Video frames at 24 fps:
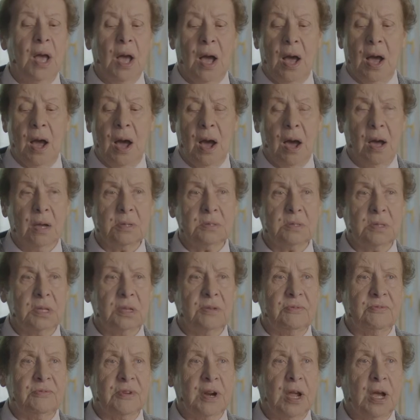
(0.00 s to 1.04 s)
ах,
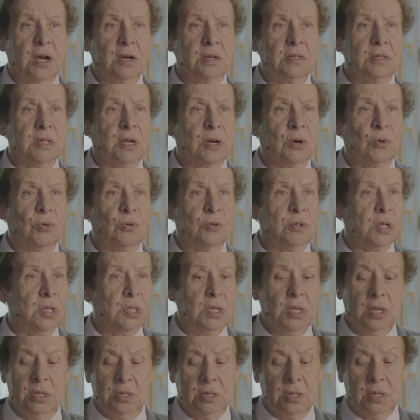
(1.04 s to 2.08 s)
ты враг народа.
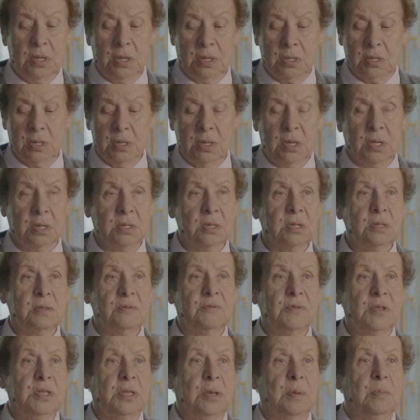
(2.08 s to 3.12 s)
Нет, нет, нет,
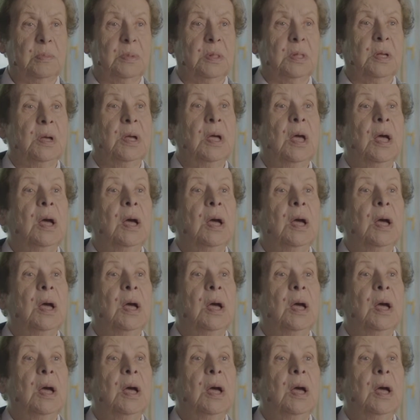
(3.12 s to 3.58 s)
этого не было.